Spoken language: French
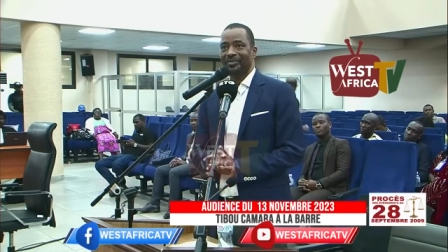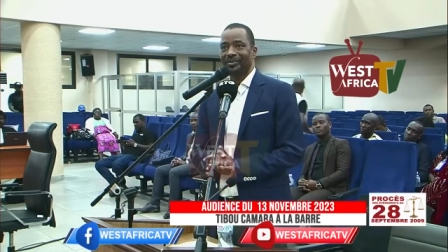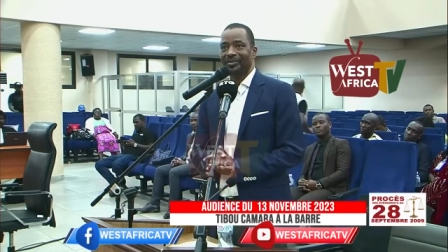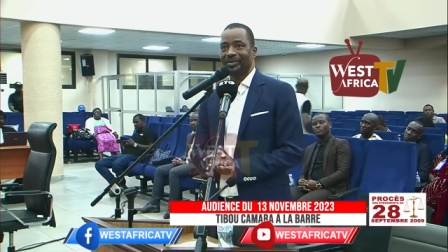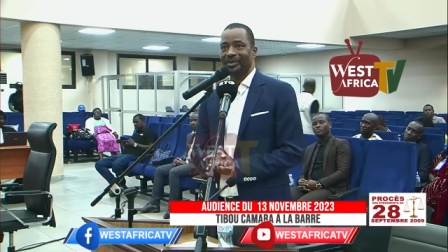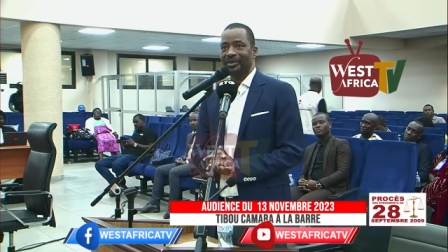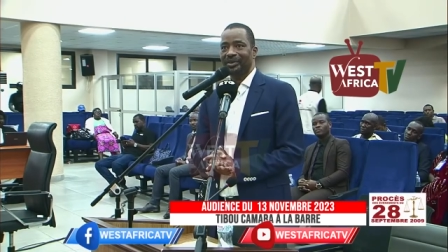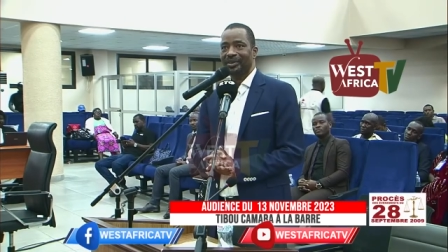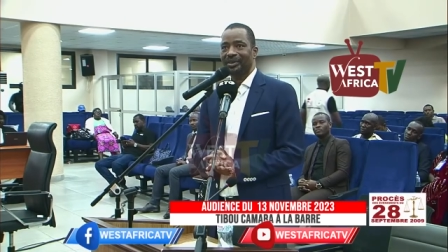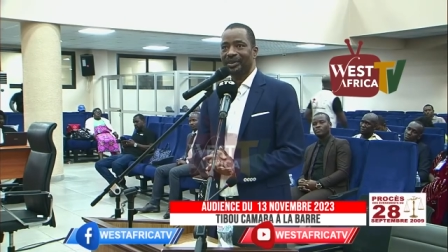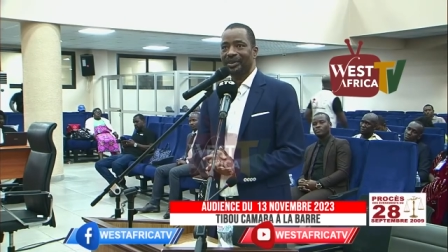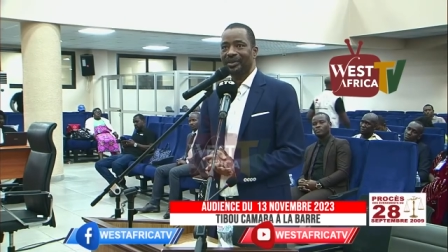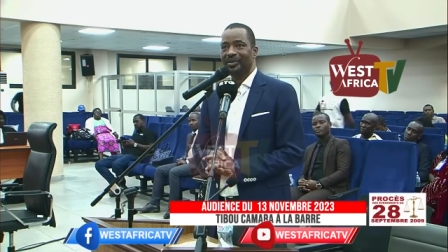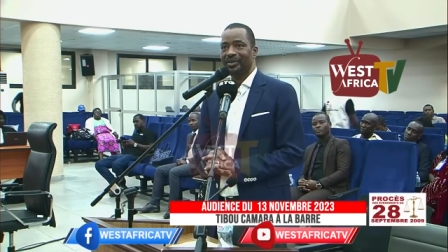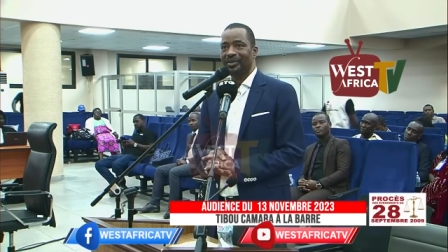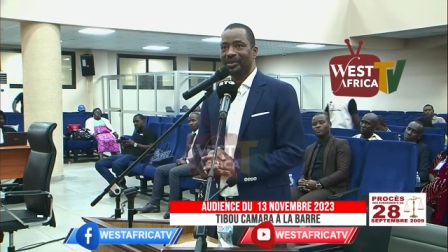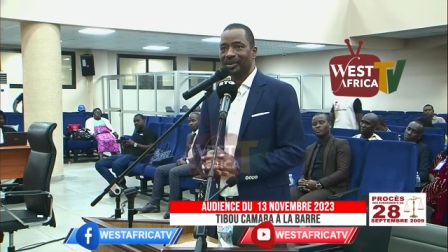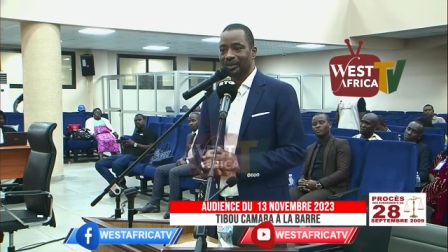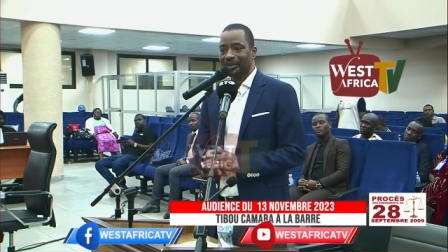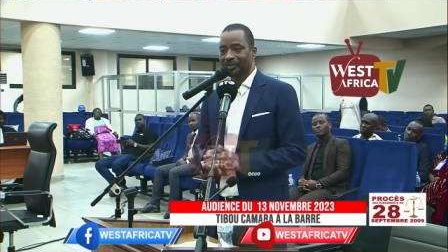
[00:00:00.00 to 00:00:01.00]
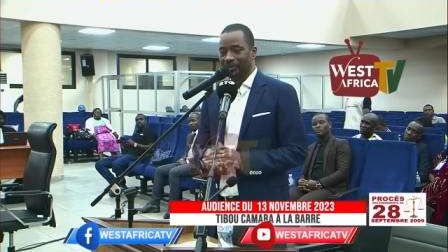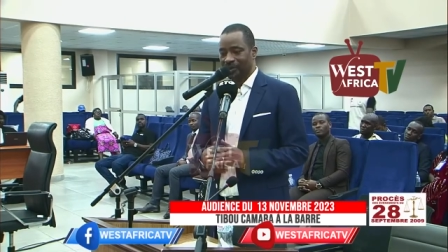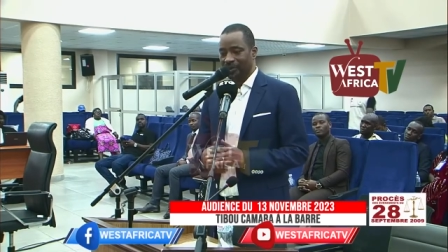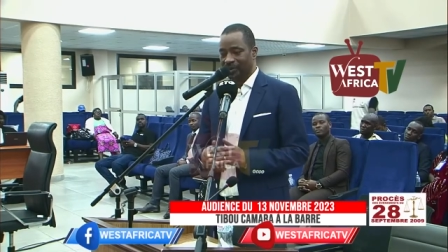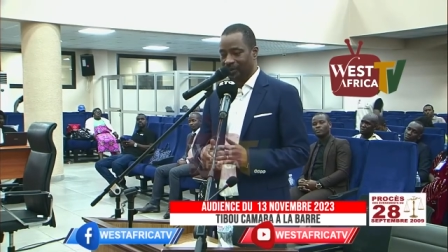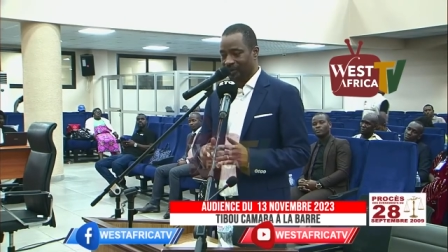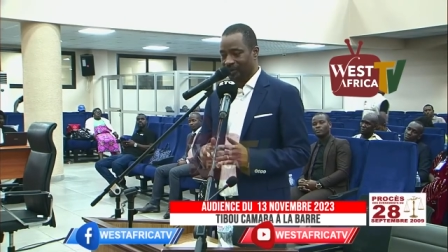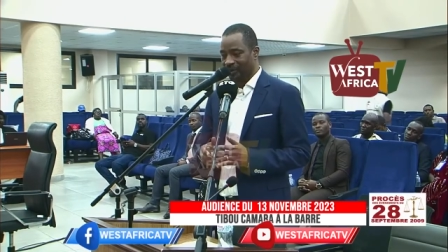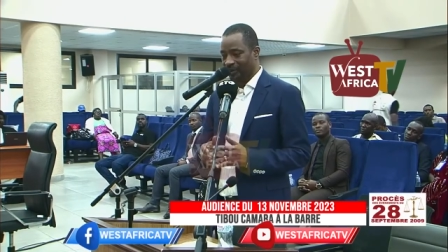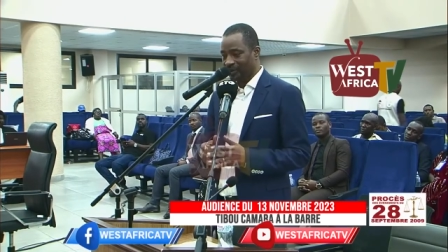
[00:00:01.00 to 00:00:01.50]
c'est un concept
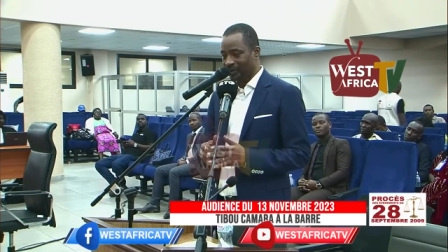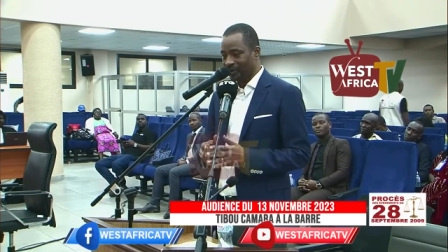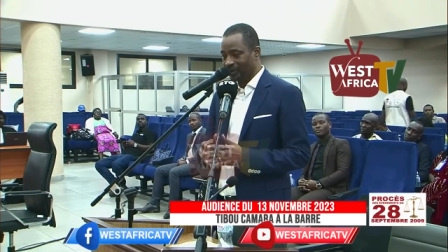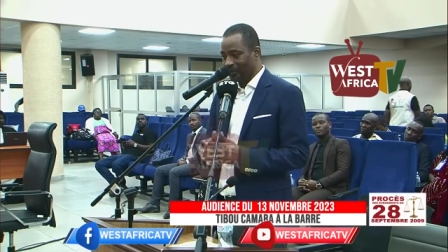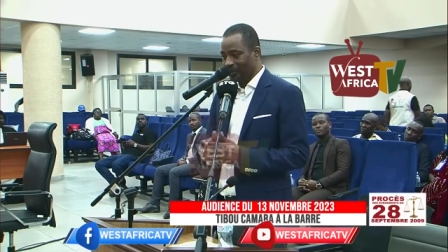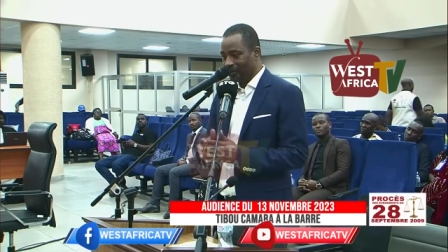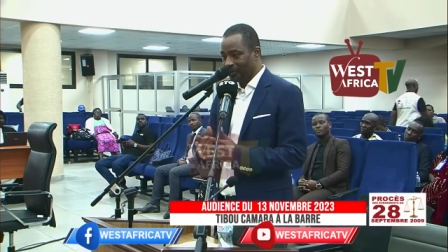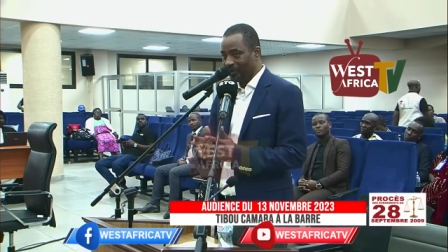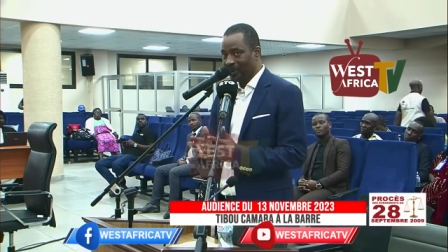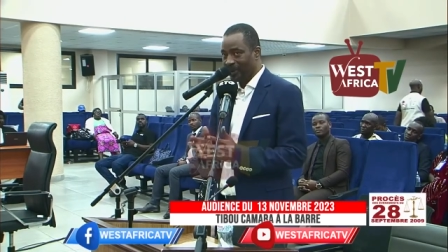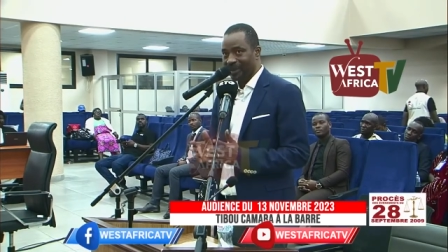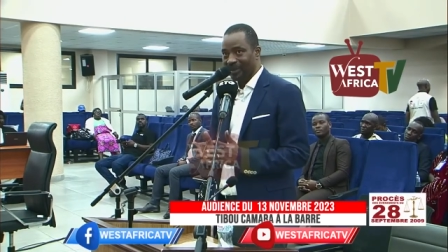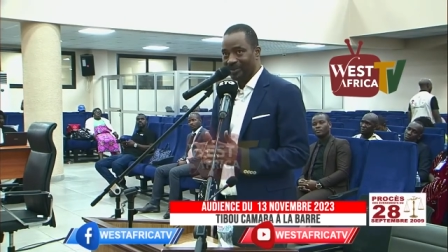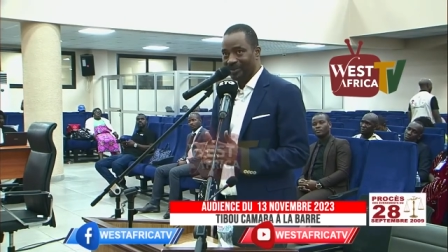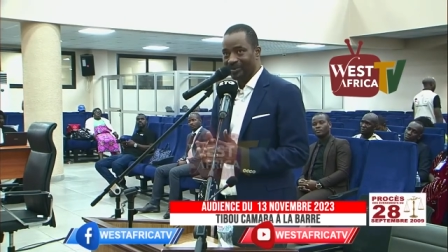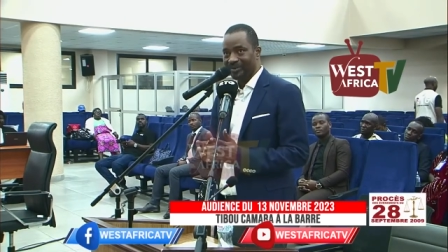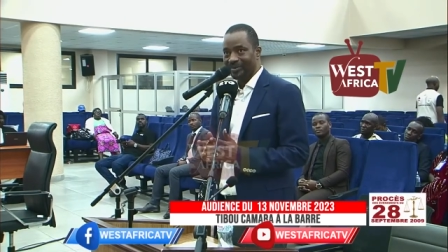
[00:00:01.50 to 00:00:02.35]
euh, global.